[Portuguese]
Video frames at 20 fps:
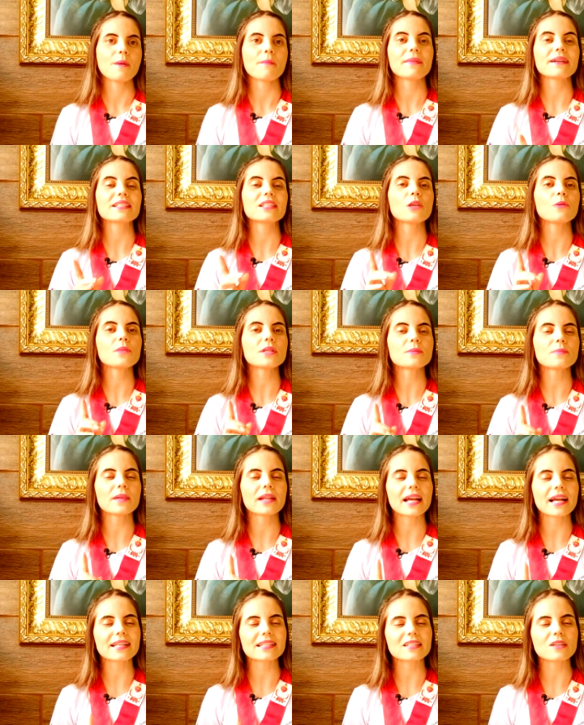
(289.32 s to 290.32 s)
Mas tem uma
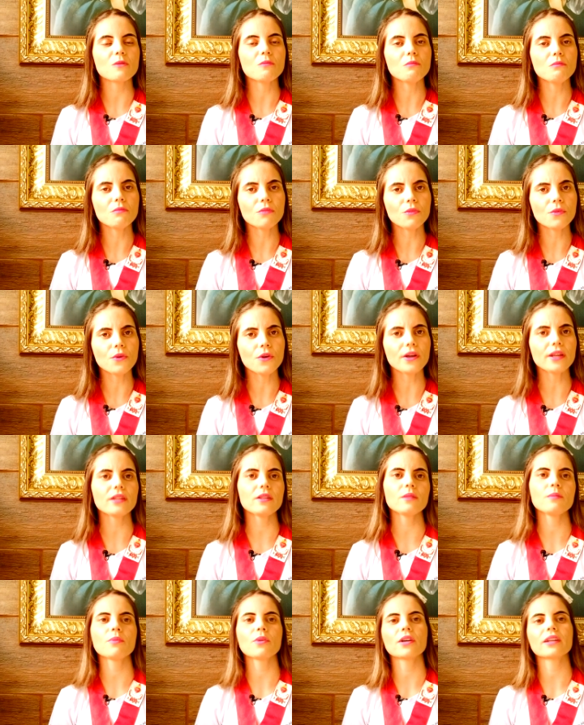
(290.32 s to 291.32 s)
explicação
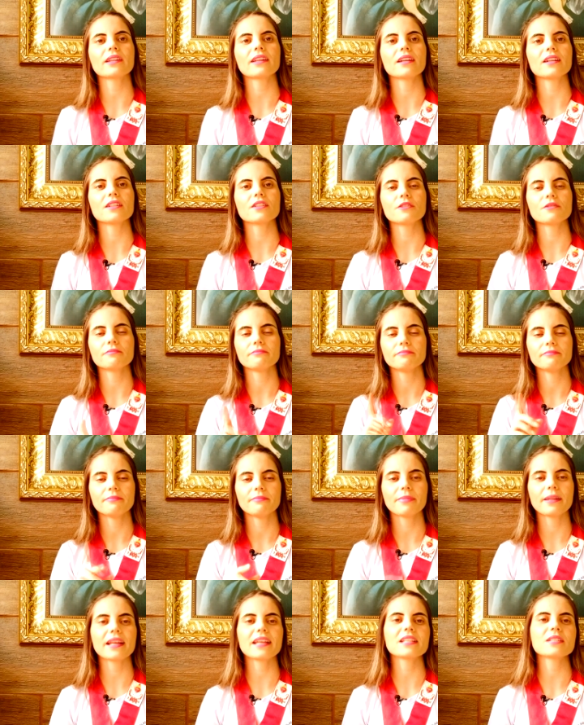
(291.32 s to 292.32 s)
muito importante
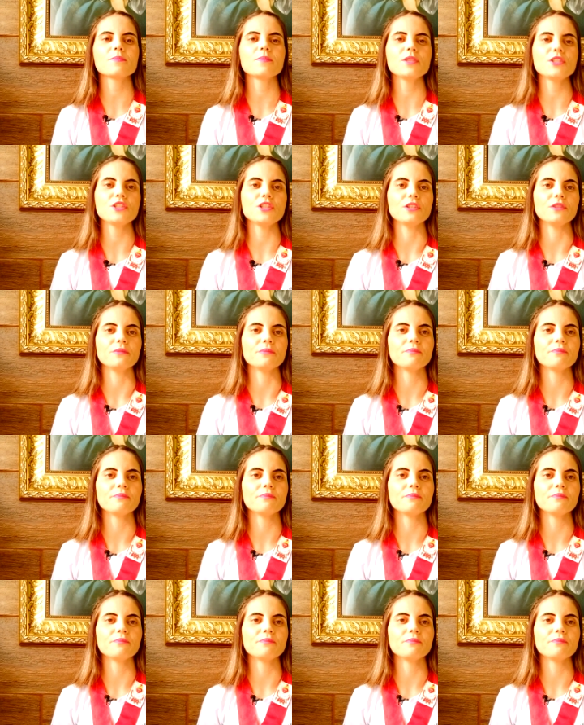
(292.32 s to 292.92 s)
para esse pedido.